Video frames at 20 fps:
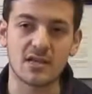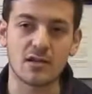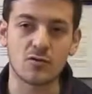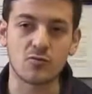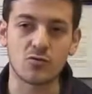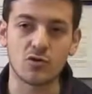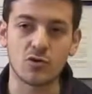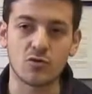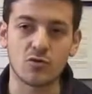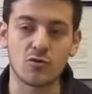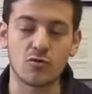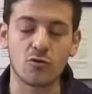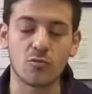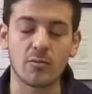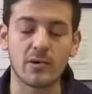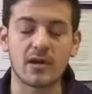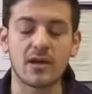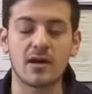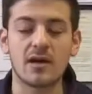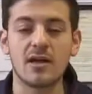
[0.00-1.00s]
dall'Unione
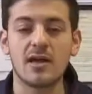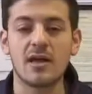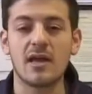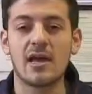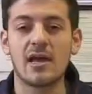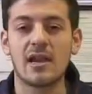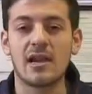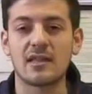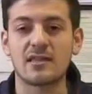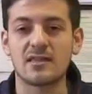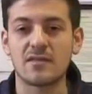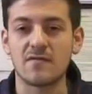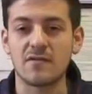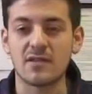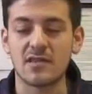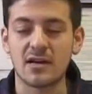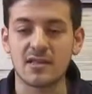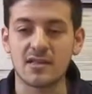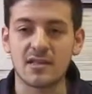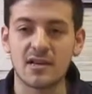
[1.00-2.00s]
Europea.
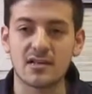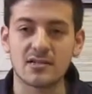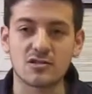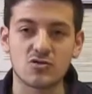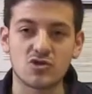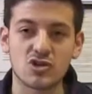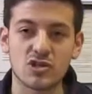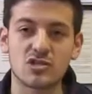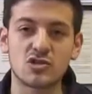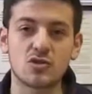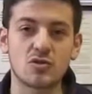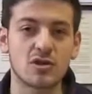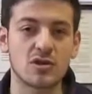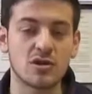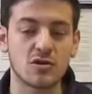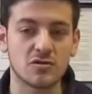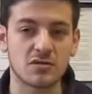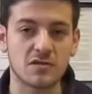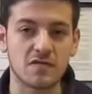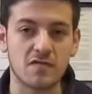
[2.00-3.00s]
L'attività dell'associazione
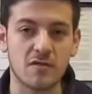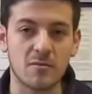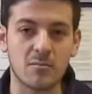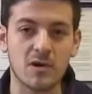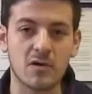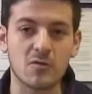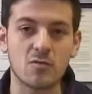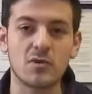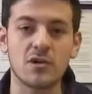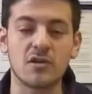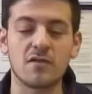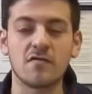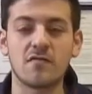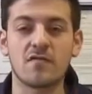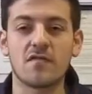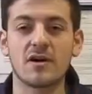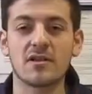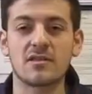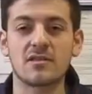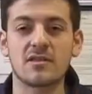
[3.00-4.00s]
non si ferma qui,
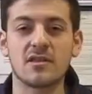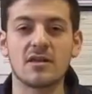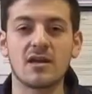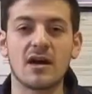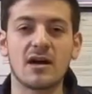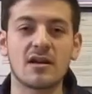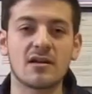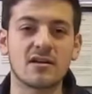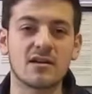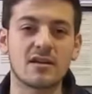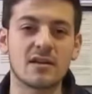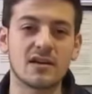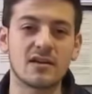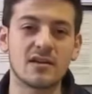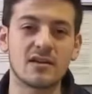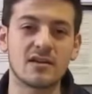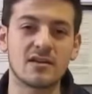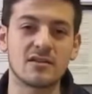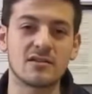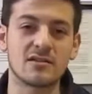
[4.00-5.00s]
infatti
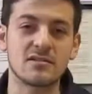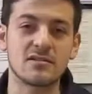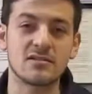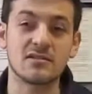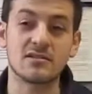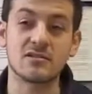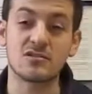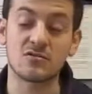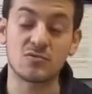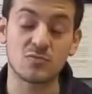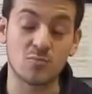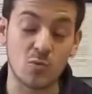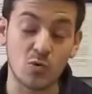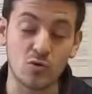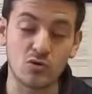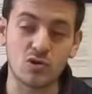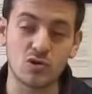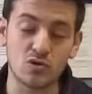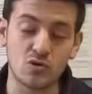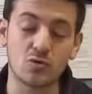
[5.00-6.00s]
anche
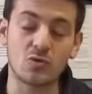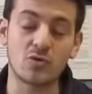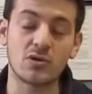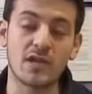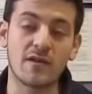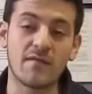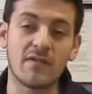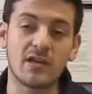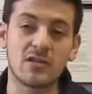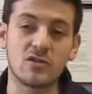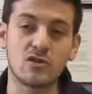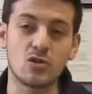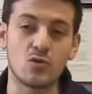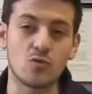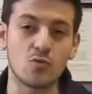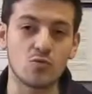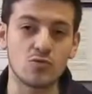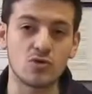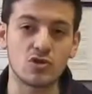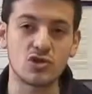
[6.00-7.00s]
molti sono gli eventi
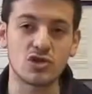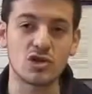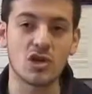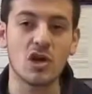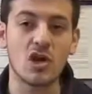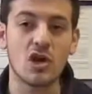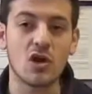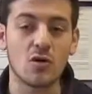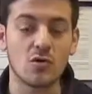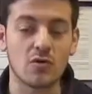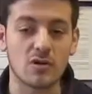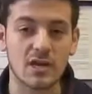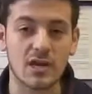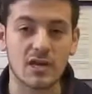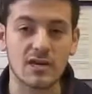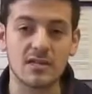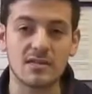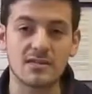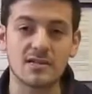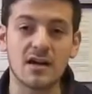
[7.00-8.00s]
ludici
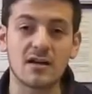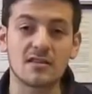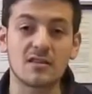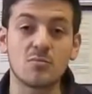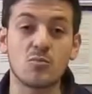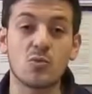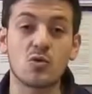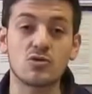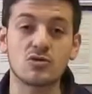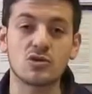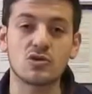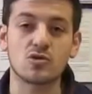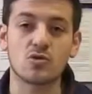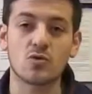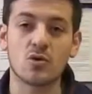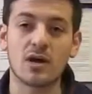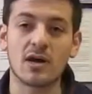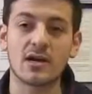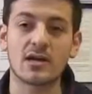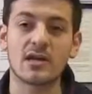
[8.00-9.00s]
organizzati, molti sono
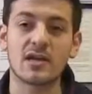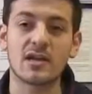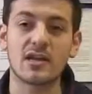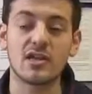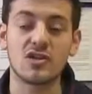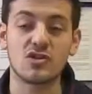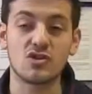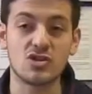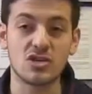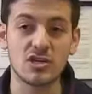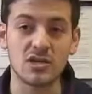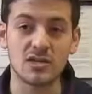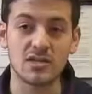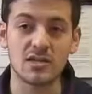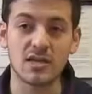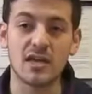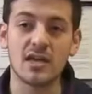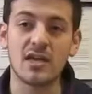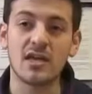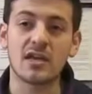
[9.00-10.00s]
anche le
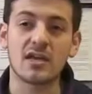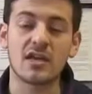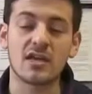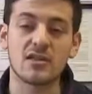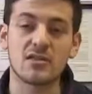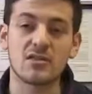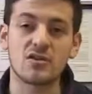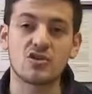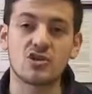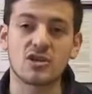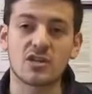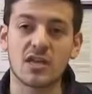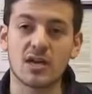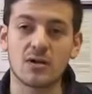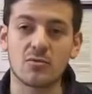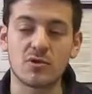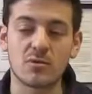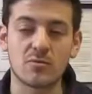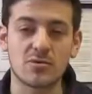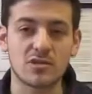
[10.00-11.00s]
gite che
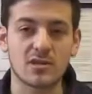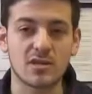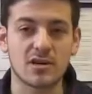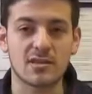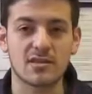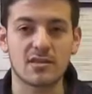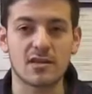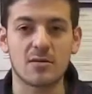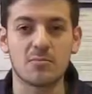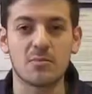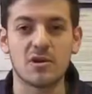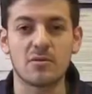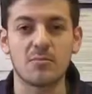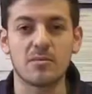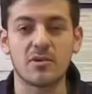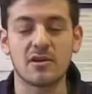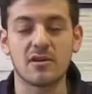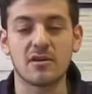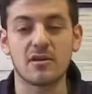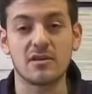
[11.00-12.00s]
cerchiamo di portare a termine
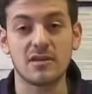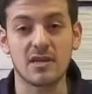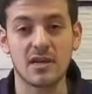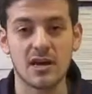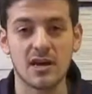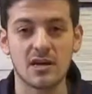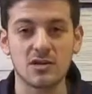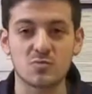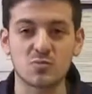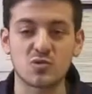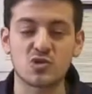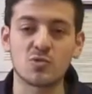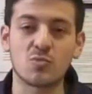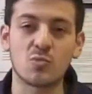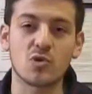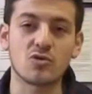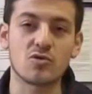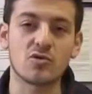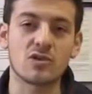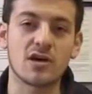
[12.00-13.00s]
per gli Erasmus in
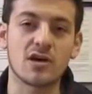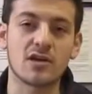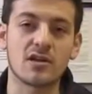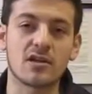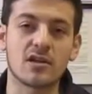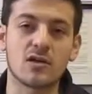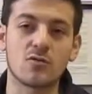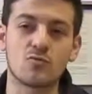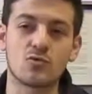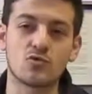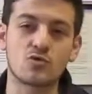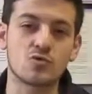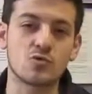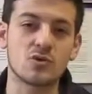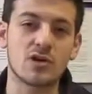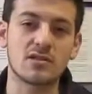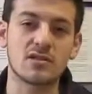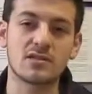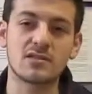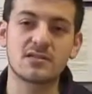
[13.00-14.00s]
modo tale che uno
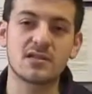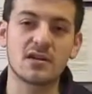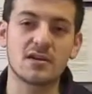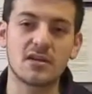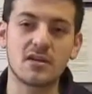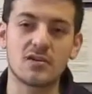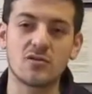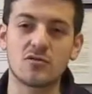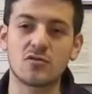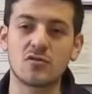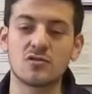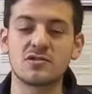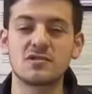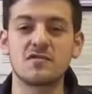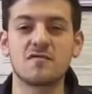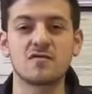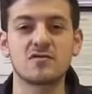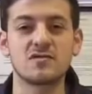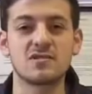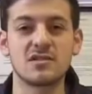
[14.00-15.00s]
studente straniero non si
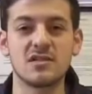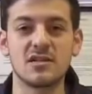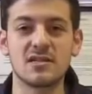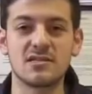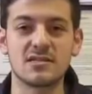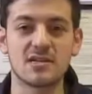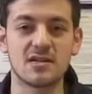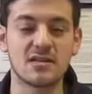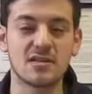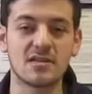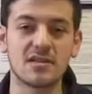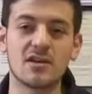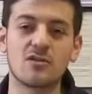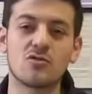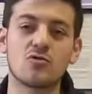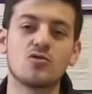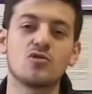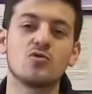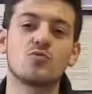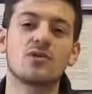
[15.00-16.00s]
fossilizza
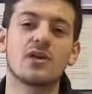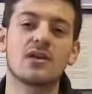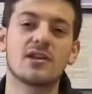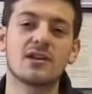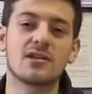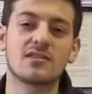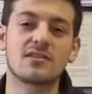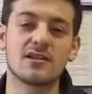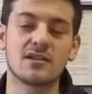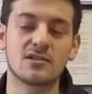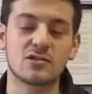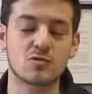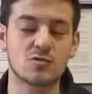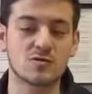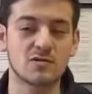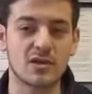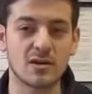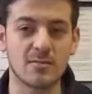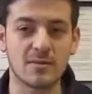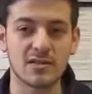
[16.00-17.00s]
all'interno di una realtà
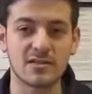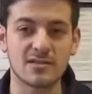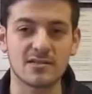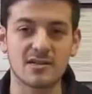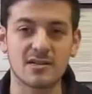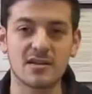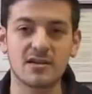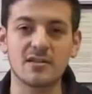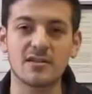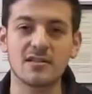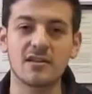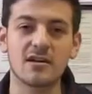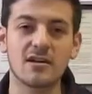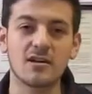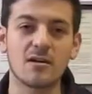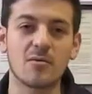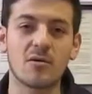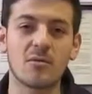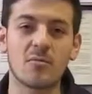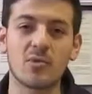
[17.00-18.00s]
esclusivamente salernitana
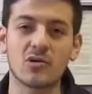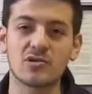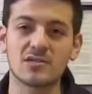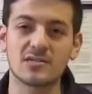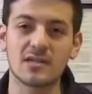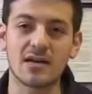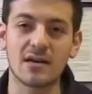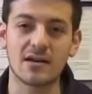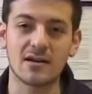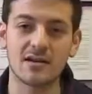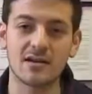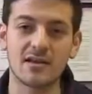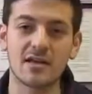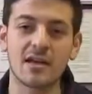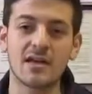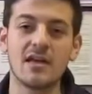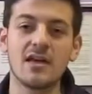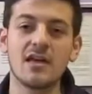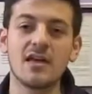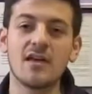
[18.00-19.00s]
ma possa anche
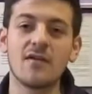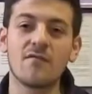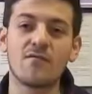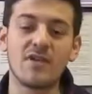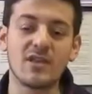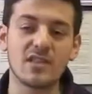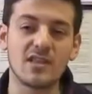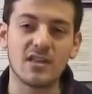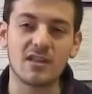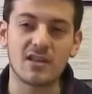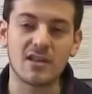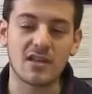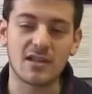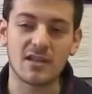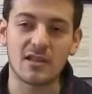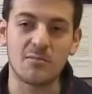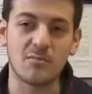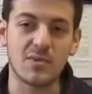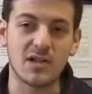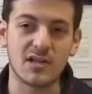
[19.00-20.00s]
vedere
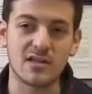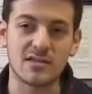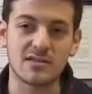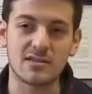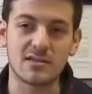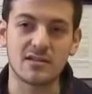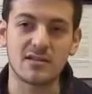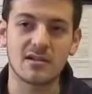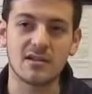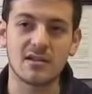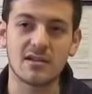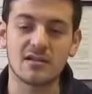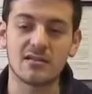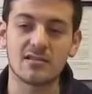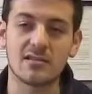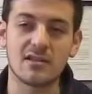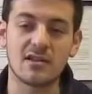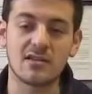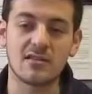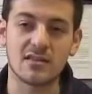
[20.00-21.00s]
le bellezze del,
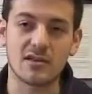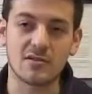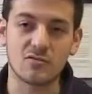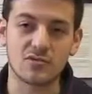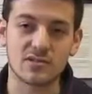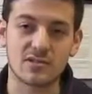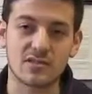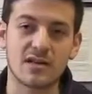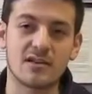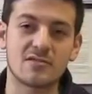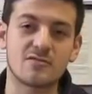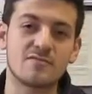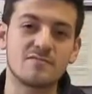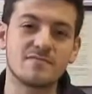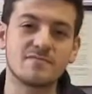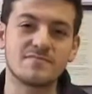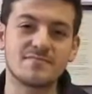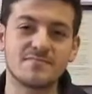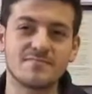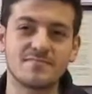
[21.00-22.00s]
dell'intero Stato.